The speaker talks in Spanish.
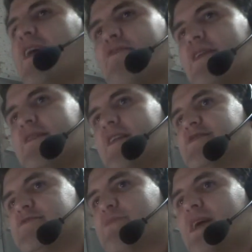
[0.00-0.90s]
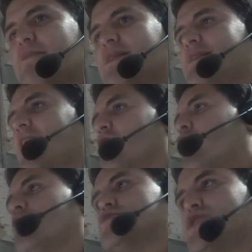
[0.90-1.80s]
al frente desesperadamente al
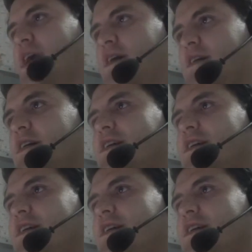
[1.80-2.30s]
como sea.